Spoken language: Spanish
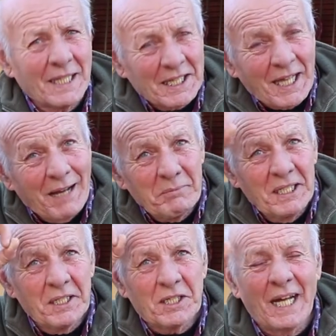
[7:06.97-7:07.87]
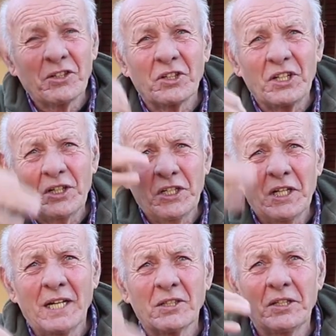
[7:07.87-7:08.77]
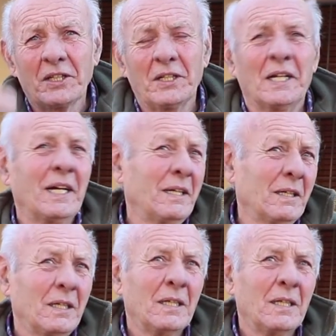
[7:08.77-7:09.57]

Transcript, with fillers: que también es tan original, original. ¿Y